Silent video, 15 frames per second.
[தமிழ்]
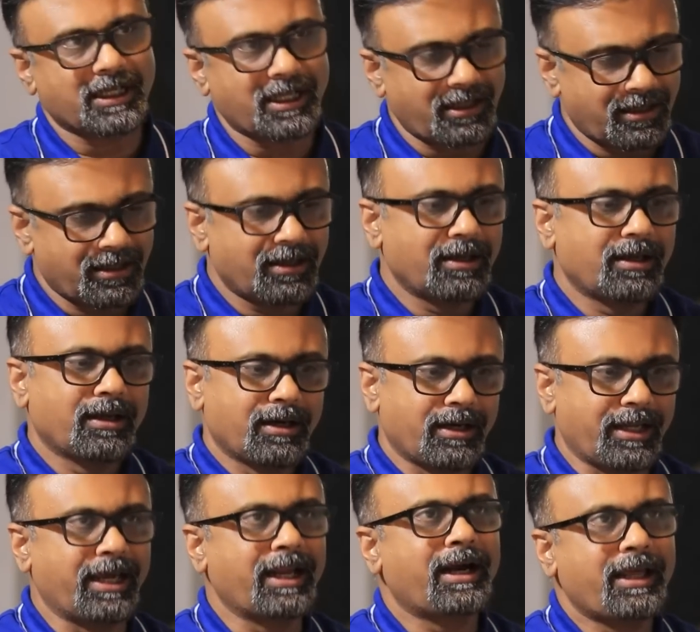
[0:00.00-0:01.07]
சில
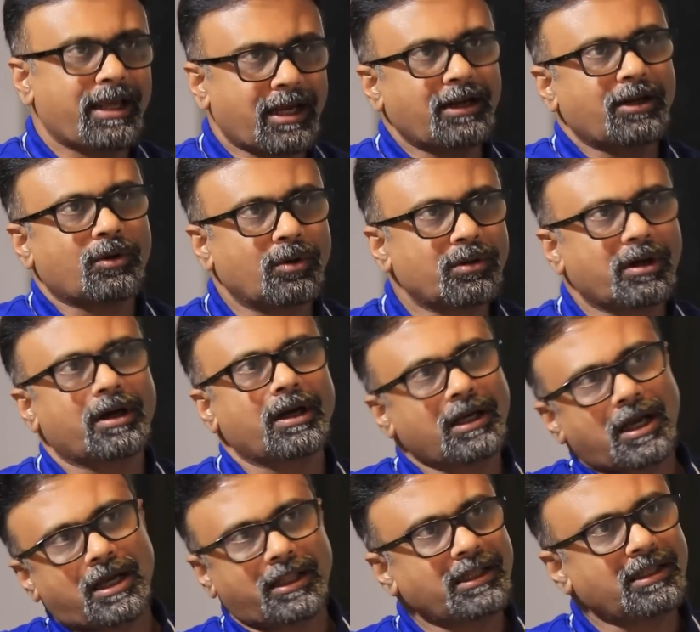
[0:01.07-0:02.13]
நேரடியான
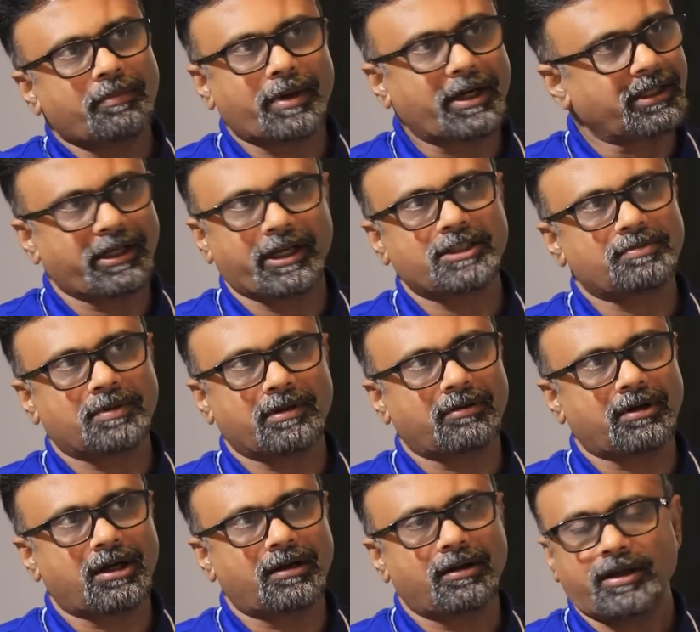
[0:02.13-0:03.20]
நோக்கங்களுக்காக தான் இந்த பணத்தை ரைஸ் பண்ண
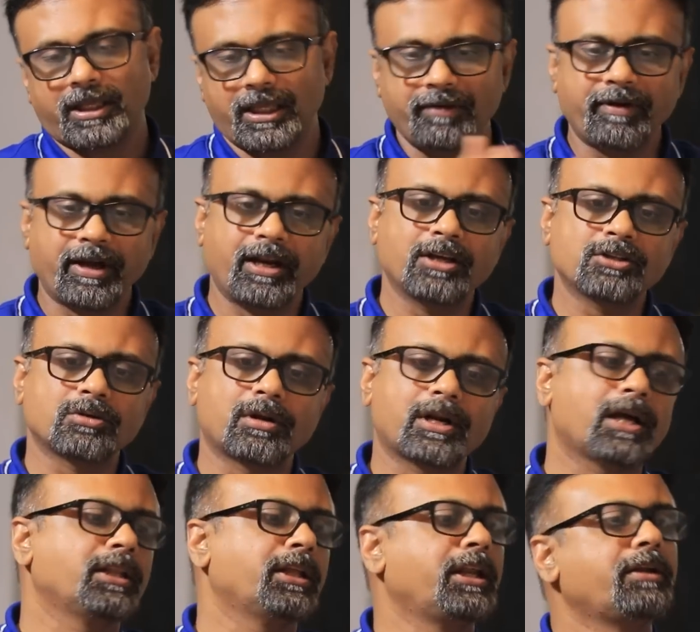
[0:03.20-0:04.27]
வரான் இவன் என்ன
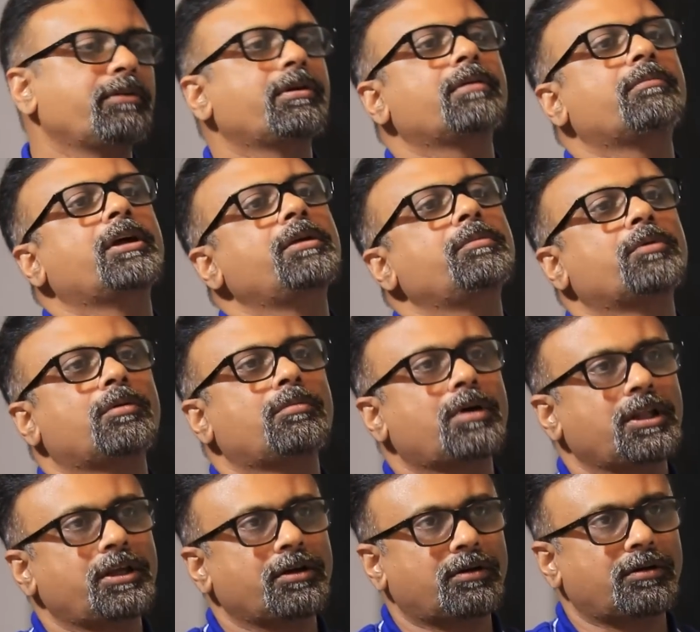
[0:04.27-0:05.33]
சொல்கிறான் அந்த நிறுவன மதிப்பு ரொம்ப
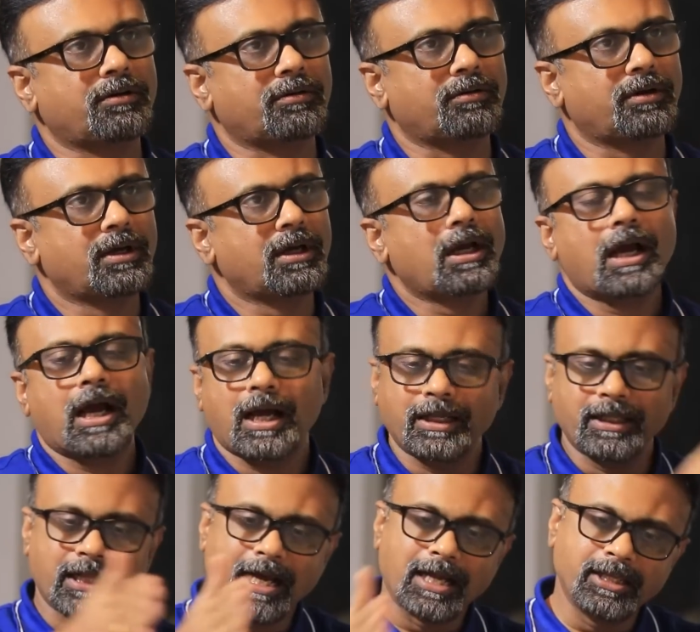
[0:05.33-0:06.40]
அதிகம்
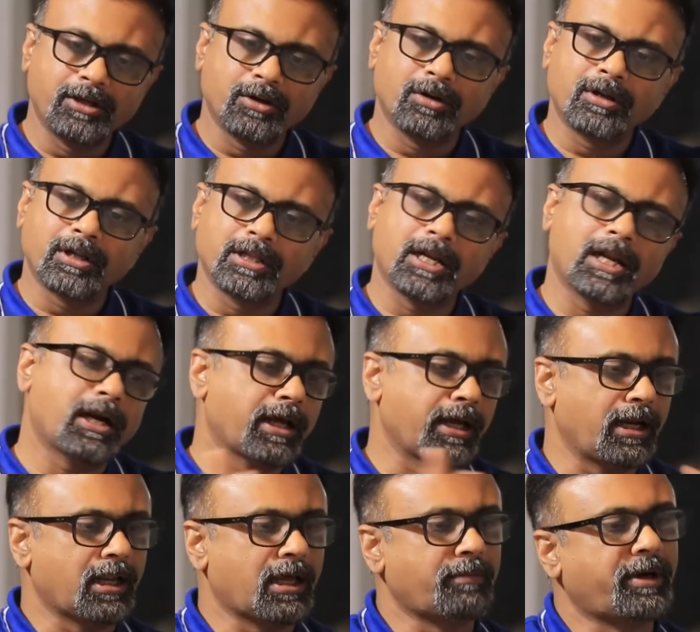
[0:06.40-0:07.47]
இது அதிகன்றதுனால நான்
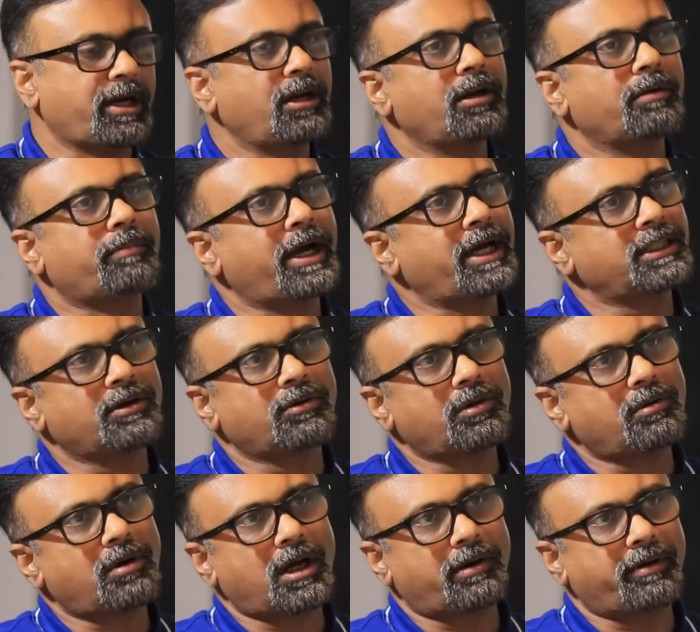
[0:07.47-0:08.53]
எல்லார் மைண்ட்லேயும் பயத்தை
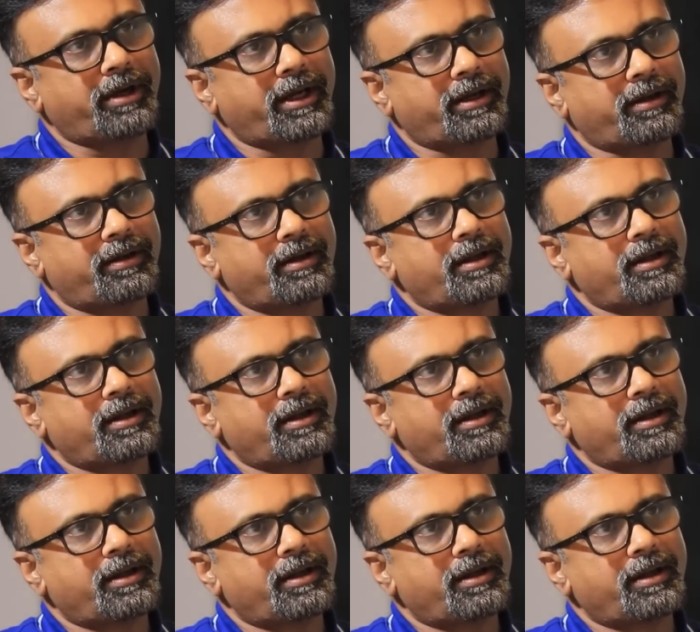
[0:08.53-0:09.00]
உருவாக்குவேன்